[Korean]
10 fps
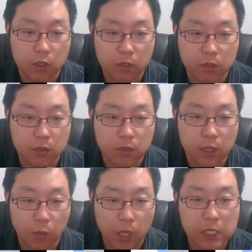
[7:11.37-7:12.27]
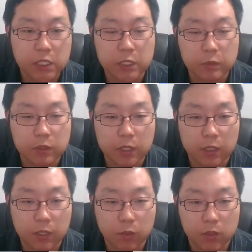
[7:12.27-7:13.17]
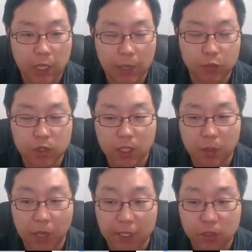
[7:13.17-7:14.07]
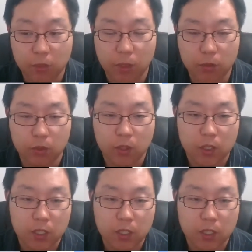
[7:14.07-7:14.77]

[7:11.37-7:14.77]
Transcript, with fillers: 그들의 환심을 사기 위해서 아무 때나 맞춤하고